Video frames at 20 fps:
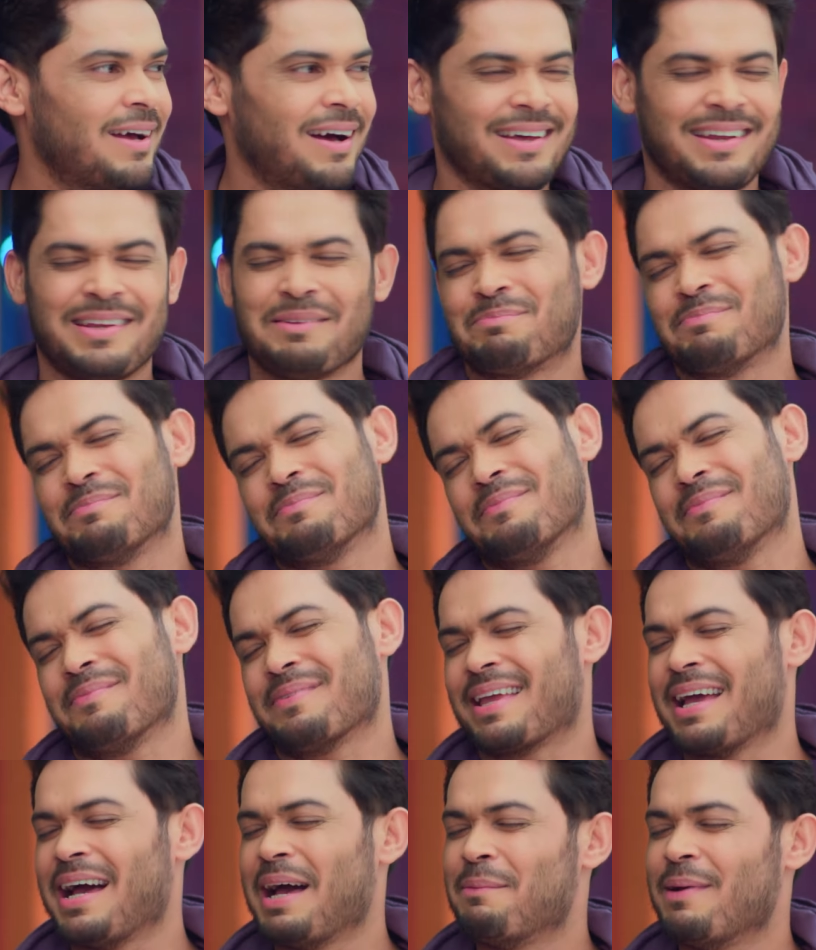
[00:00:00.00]
अरे
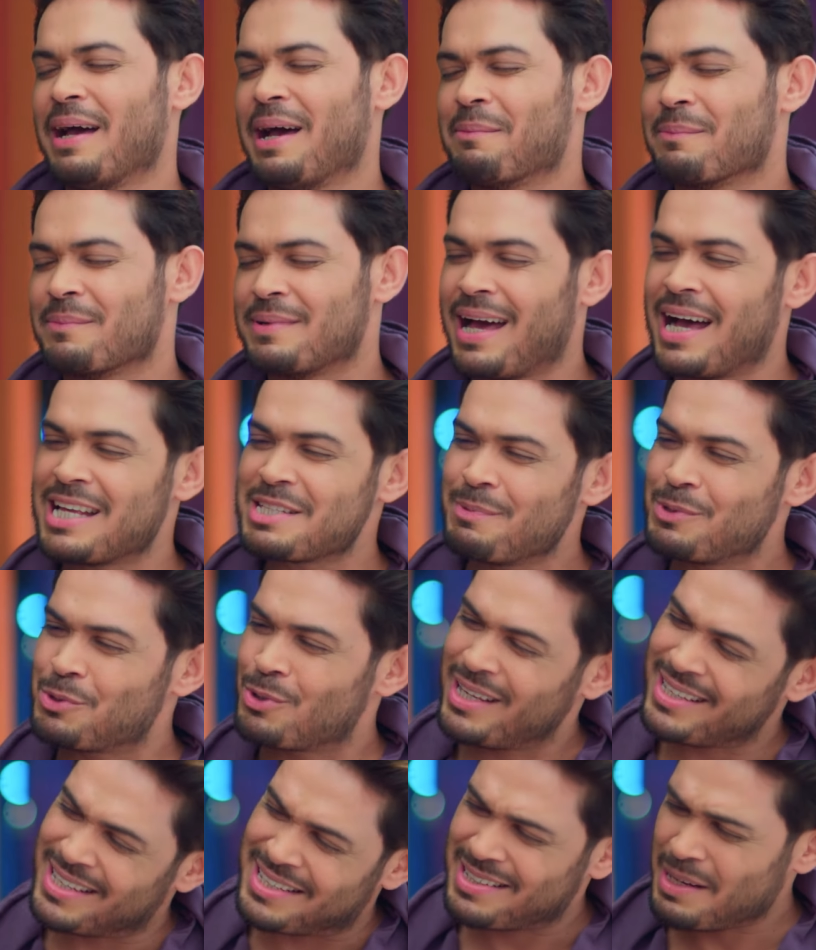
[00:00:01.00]
क्या मैम डांस में
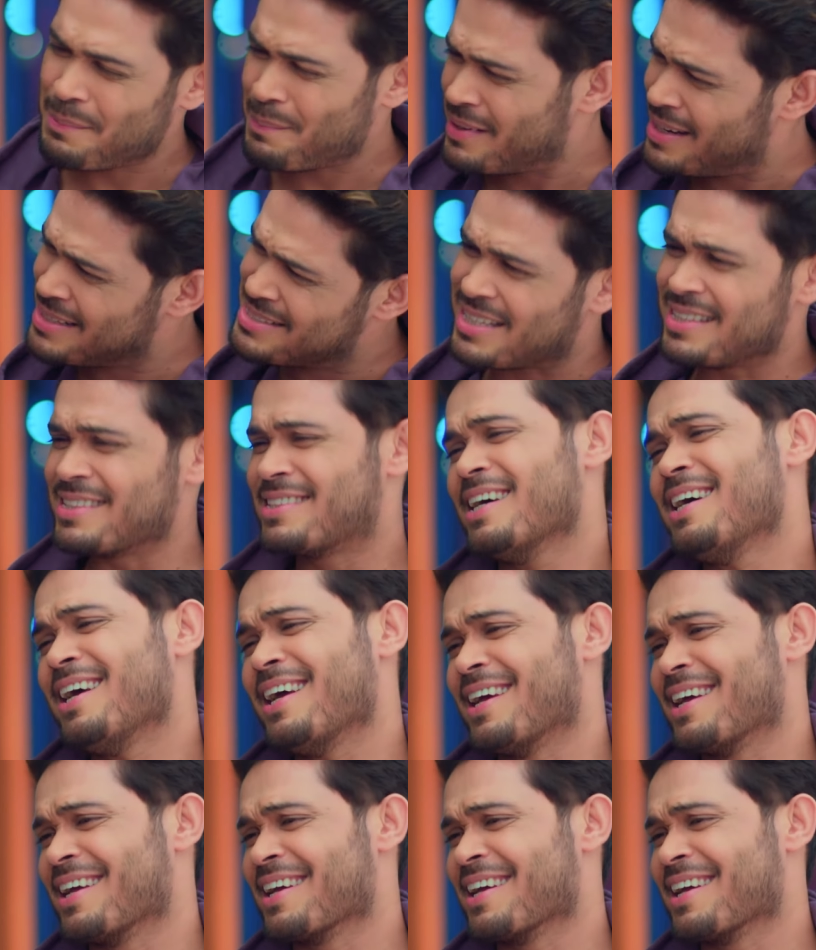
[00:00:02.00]
थोड़ा गिरना पड़ना चलता है